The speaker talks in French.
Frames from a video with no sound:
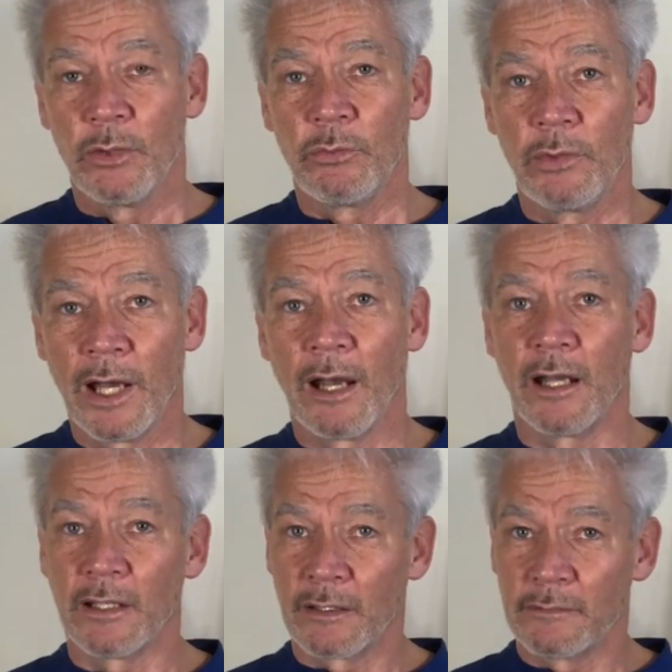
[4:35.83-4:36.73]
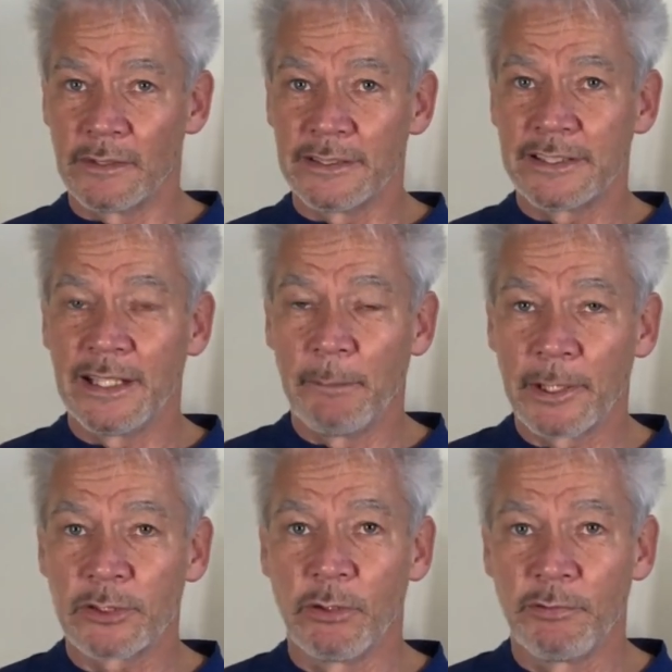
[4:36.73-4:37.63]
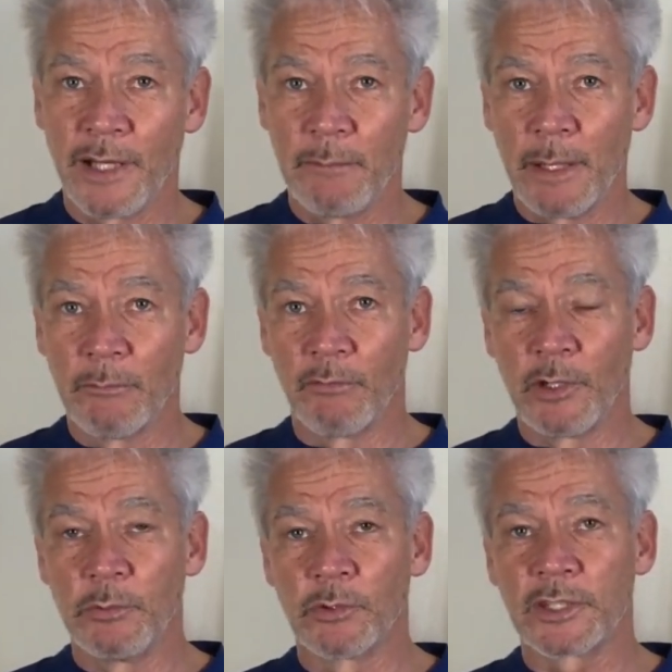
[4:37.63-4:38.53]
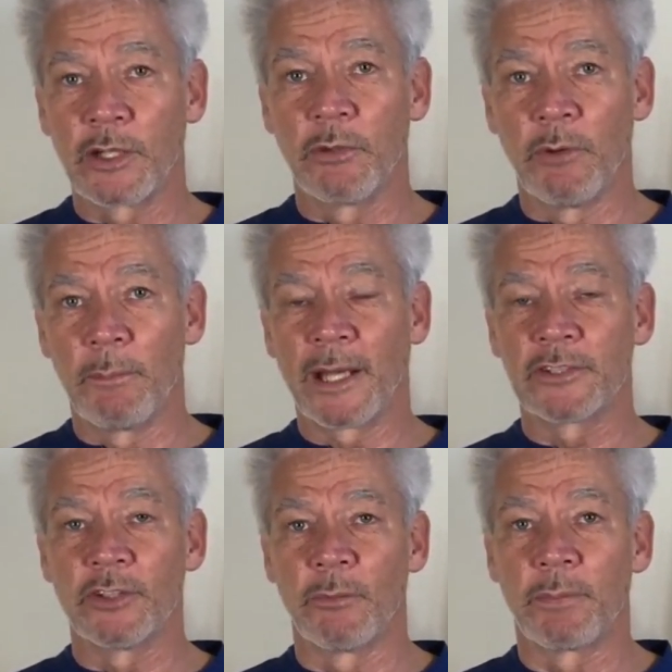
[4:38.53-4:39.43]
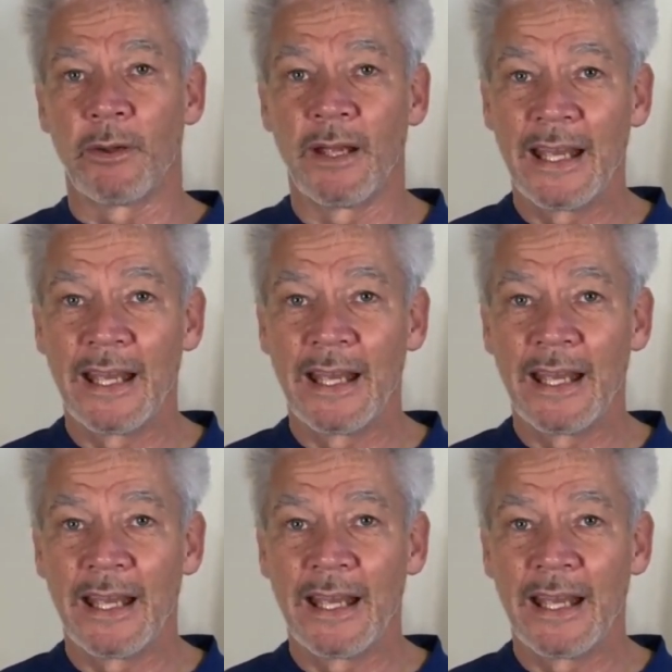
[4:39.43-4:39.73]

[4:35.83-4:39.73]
où là, si la personne le fait elle-même, on va lui montrer comment, par exemple,